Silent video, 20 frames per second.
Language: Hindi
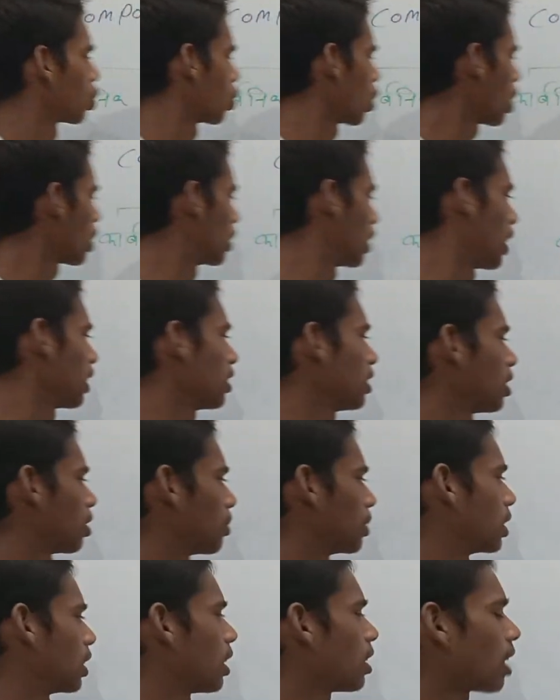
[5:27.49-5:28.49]
तो थोड़ा ध्यान
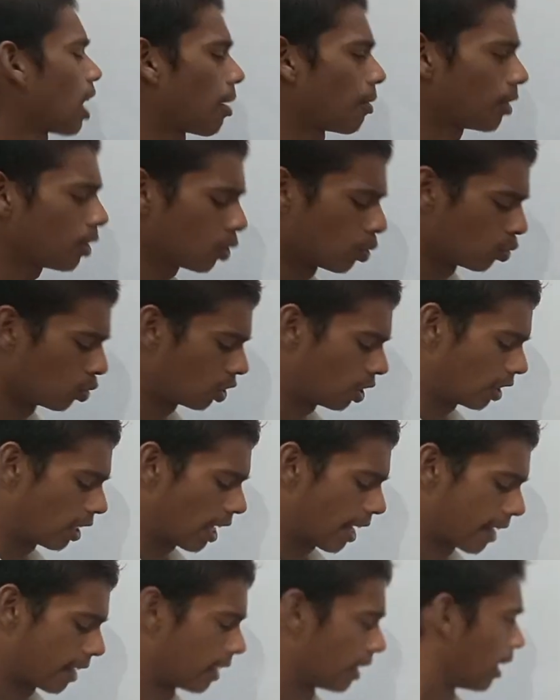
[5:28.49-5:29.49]
से समझिए कार्बनिक होते
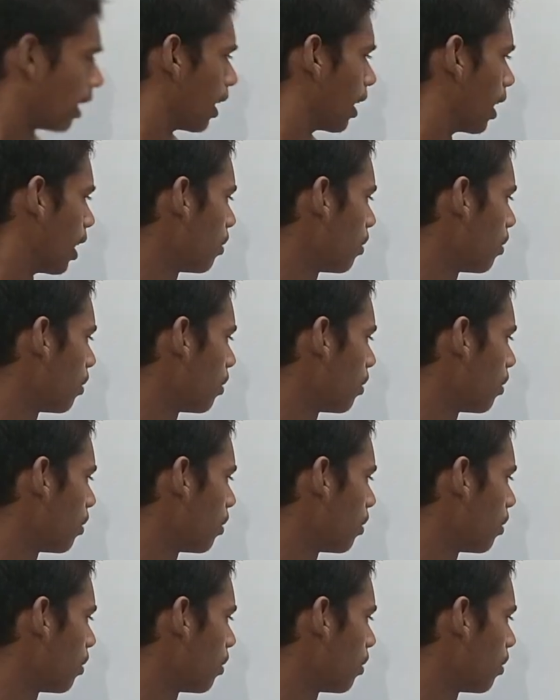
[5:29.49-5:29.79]
क्या है